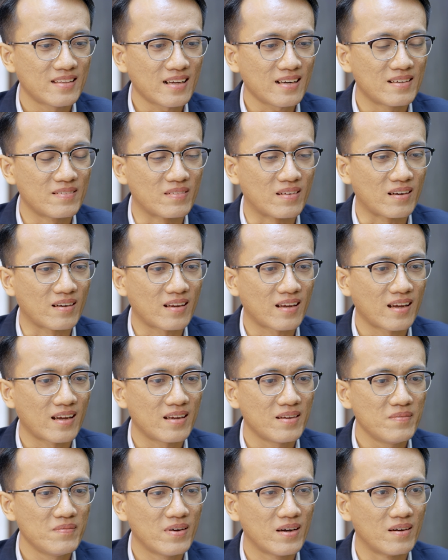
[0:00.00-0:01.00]
chắc là
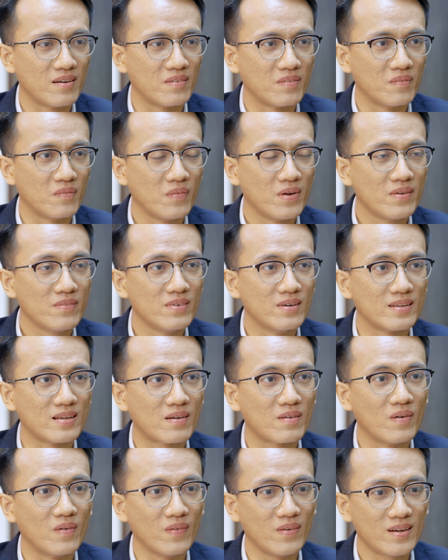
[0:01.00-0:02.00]
cái mà quyên vừa
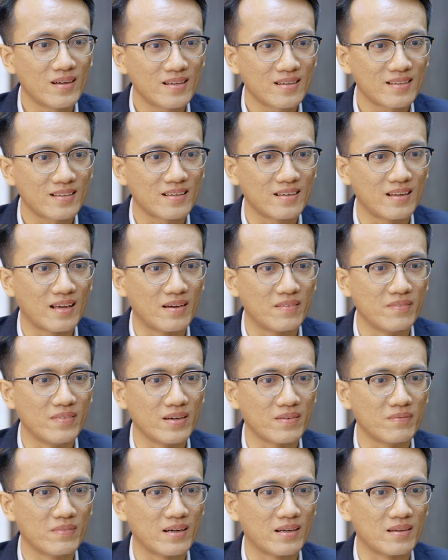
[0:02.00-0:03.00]
trao đổi á, là
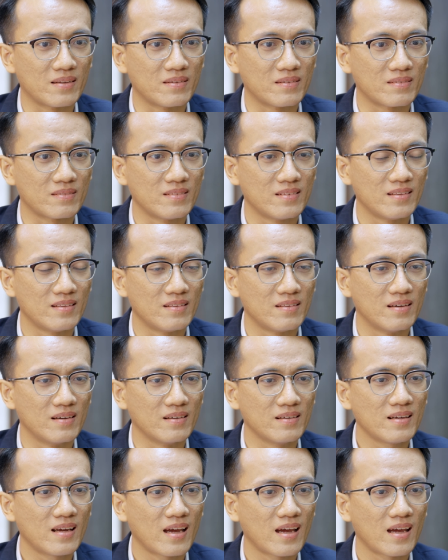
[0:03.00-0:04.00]
việc mà
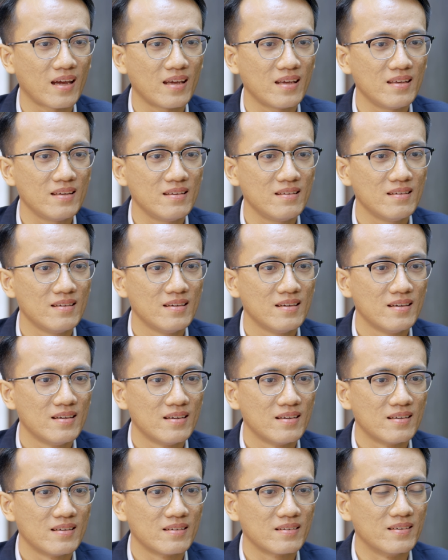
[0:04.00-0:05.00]
những cái
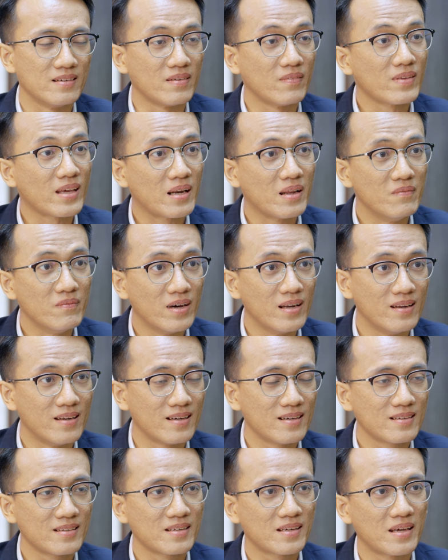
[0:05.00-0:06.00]
người trong gia đình mình
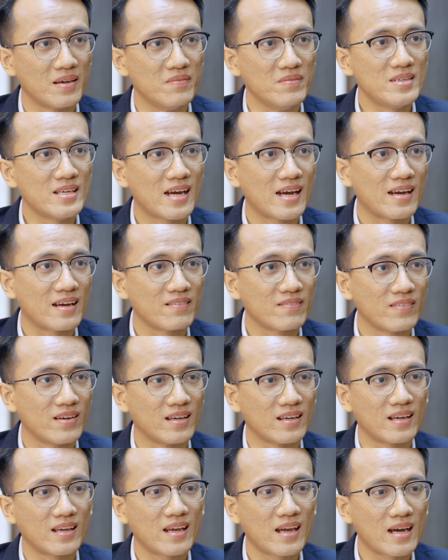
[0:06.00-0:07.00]
đó kiểm tra về cái